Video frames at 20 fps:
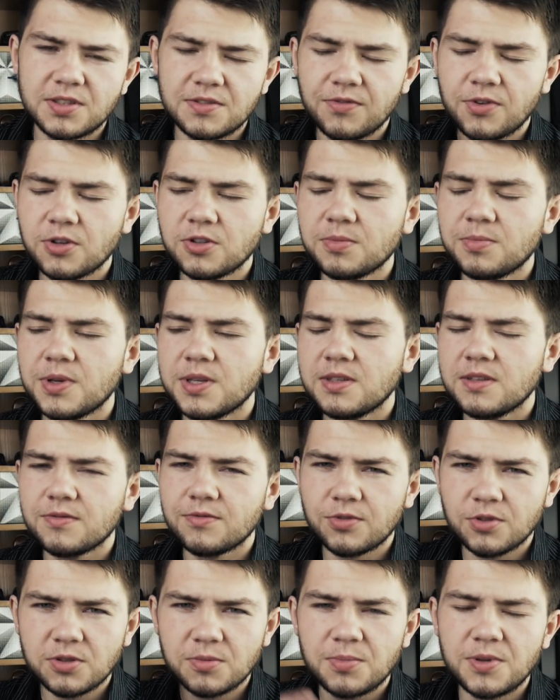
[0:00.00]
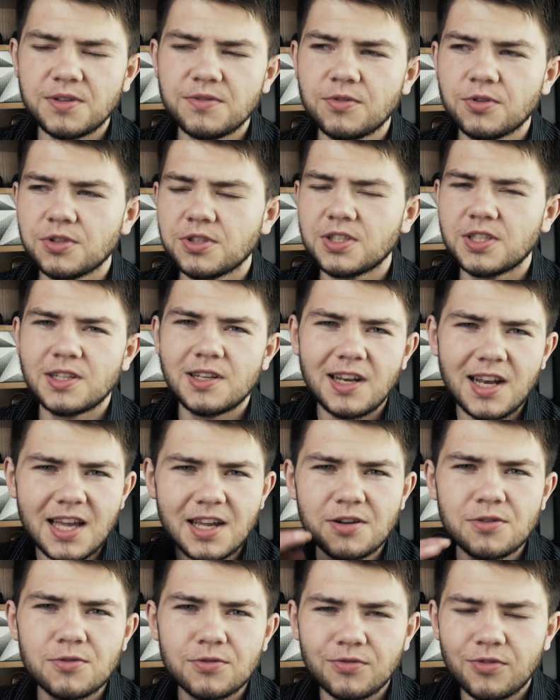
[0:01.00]
zwątpień, wątpliwości,
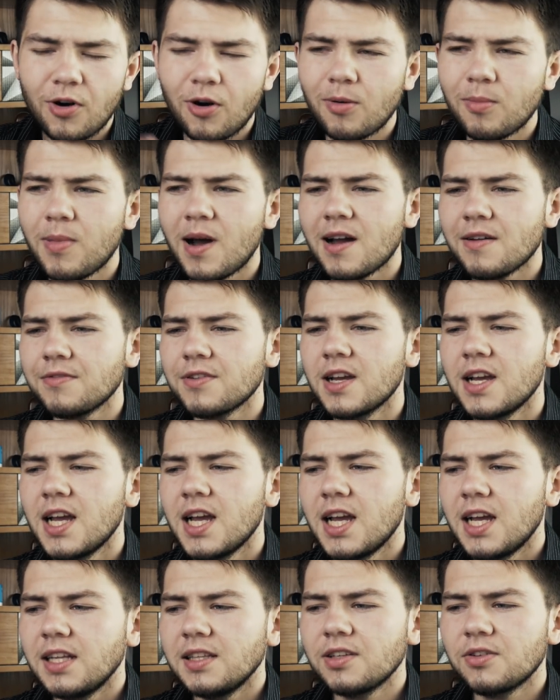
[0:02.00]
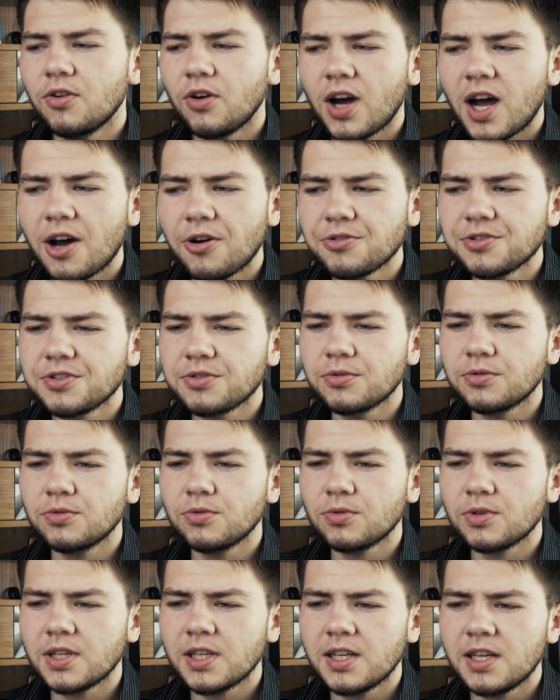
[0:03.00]
lęków, obaw, tego chaosu,
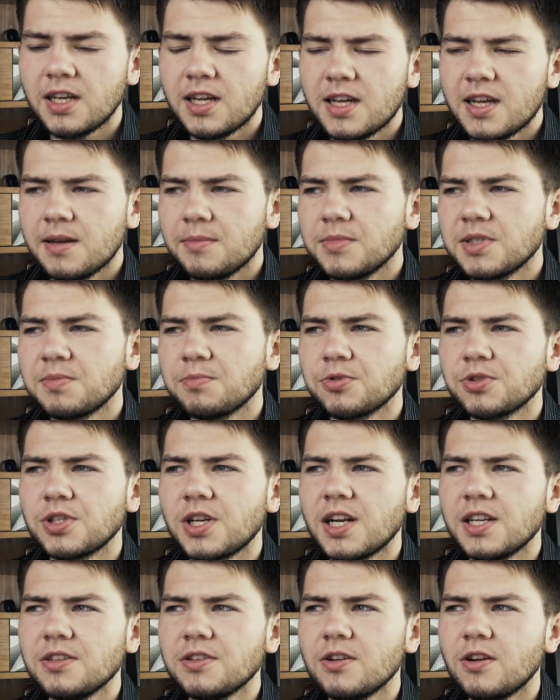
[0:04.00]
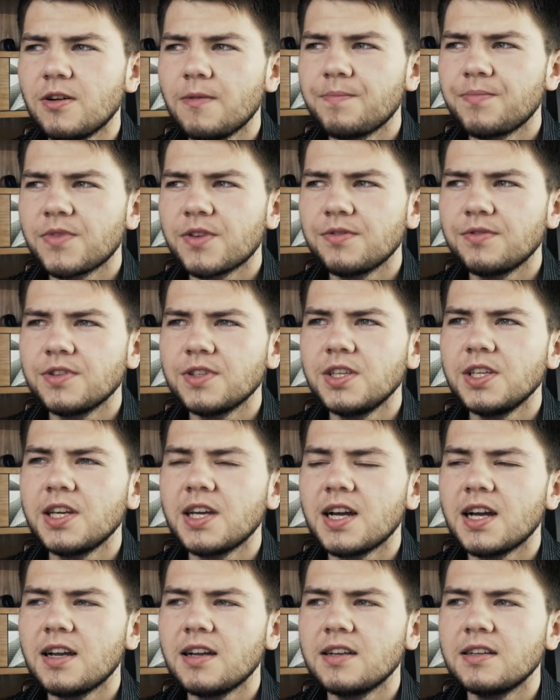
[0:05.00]
który bezpośrednio
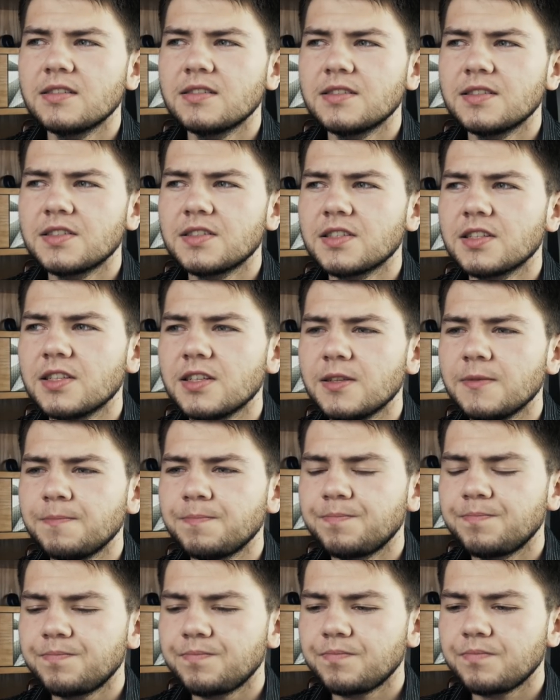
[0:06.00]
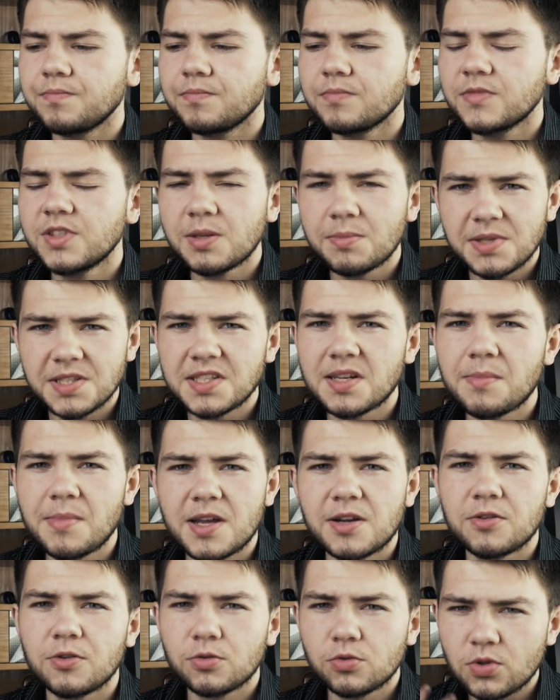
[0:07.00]
wynika z ciebie
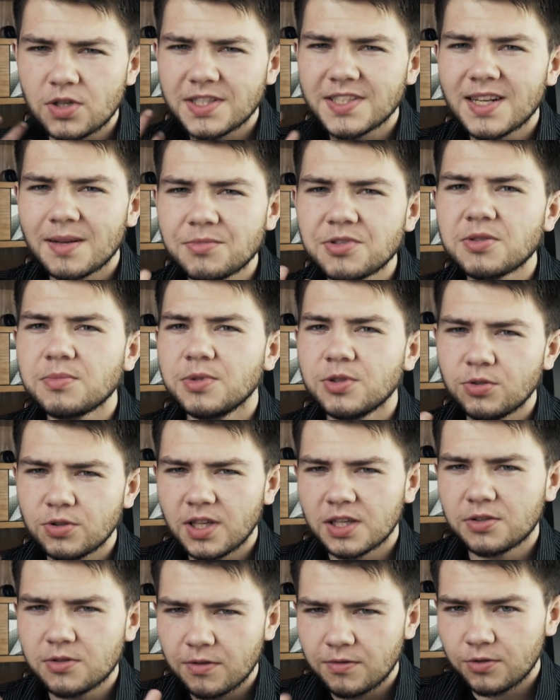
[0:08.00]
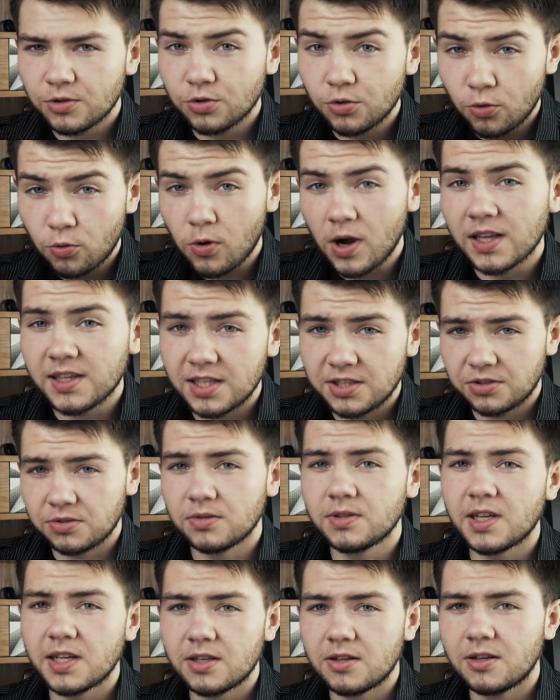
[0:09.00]
samego, który sam sobie dodatkowo dokładasz do
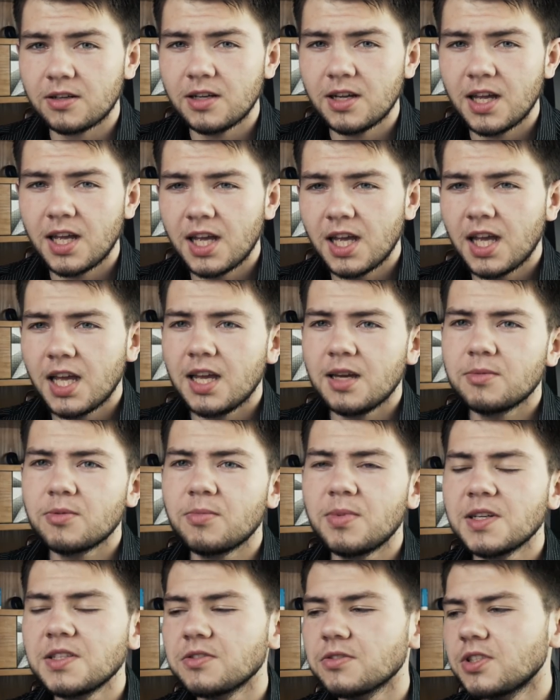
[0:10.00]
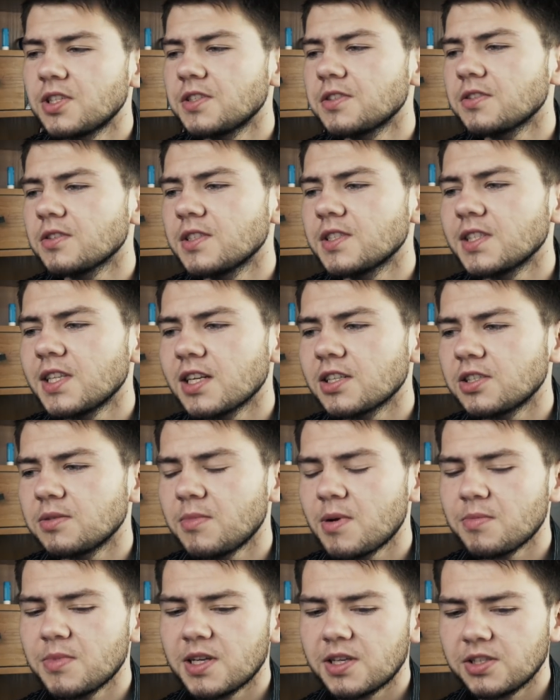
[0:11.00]
tego. Bo bardzo często jest tak, że
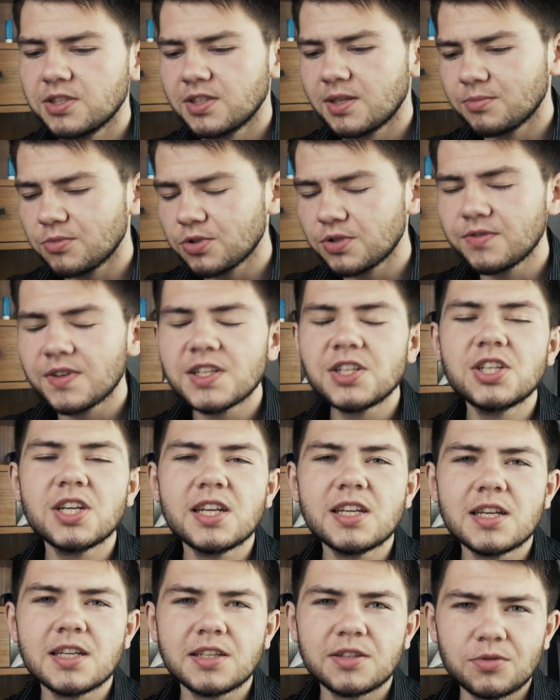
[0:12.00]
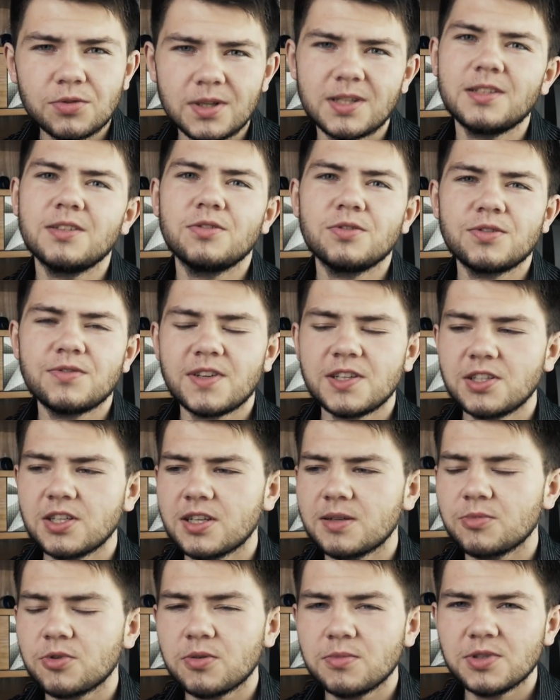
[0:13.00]
mamy jakieś tam doświadczenia, niektóre te
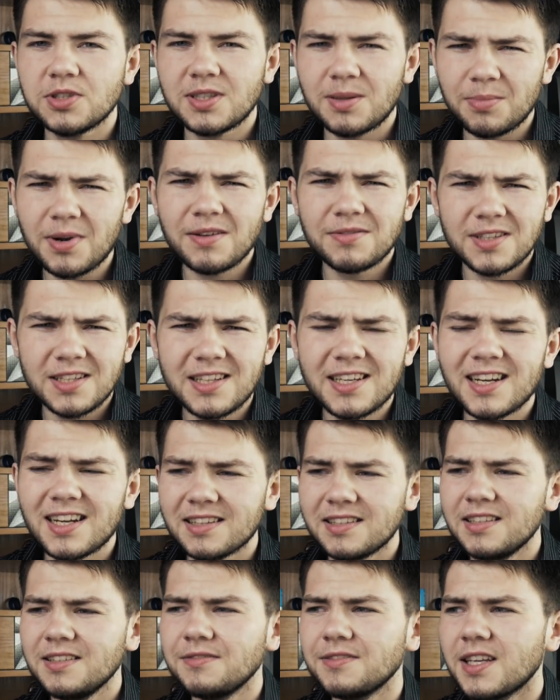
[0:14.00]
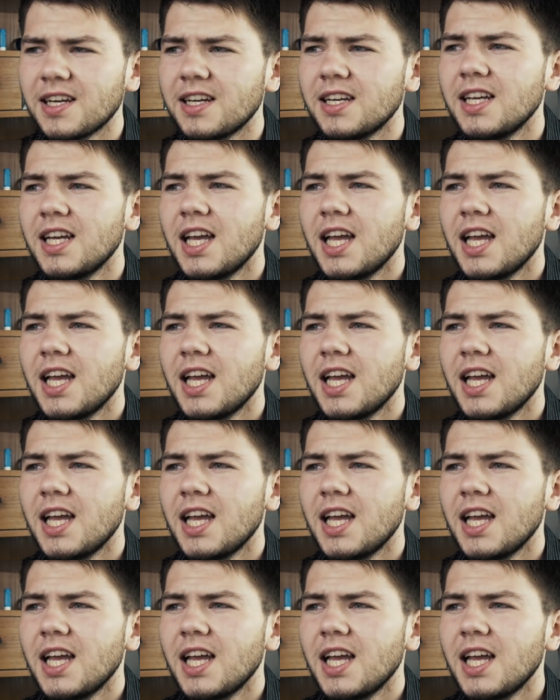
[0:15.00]
doświadczenia mogą być naprawdę negatywne,